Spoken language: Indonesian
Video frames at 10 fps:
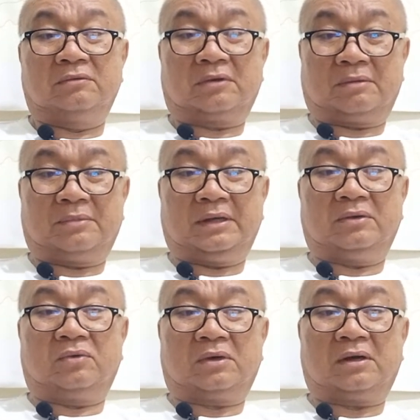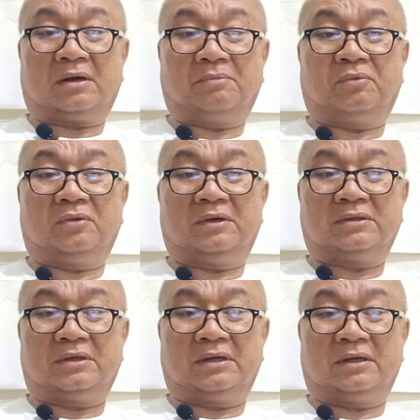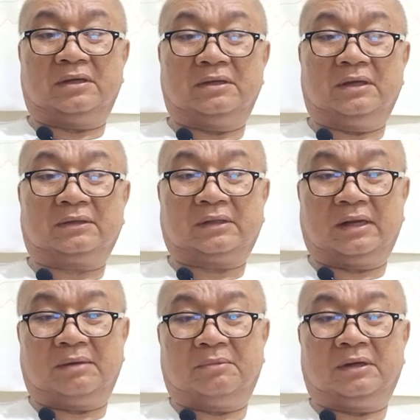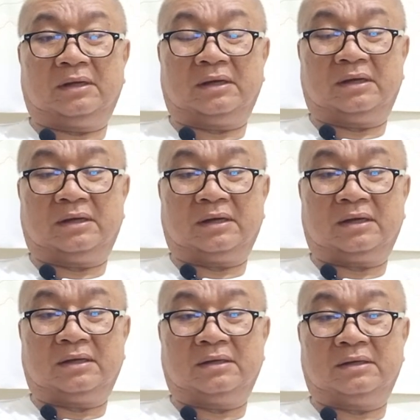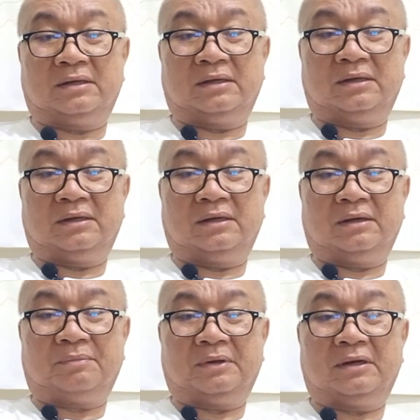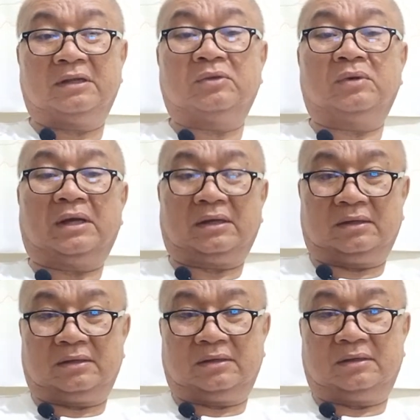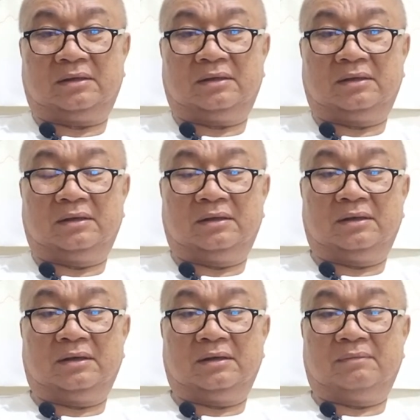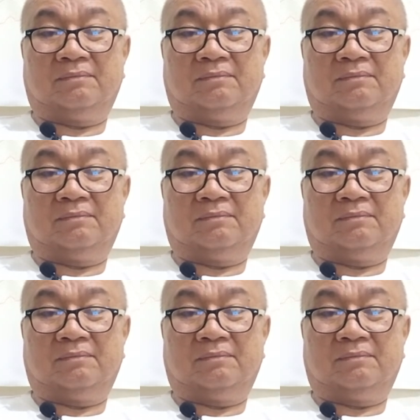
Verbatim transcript: ramai orang kampung di sana yang tanah mereka akan di apa ditulak ya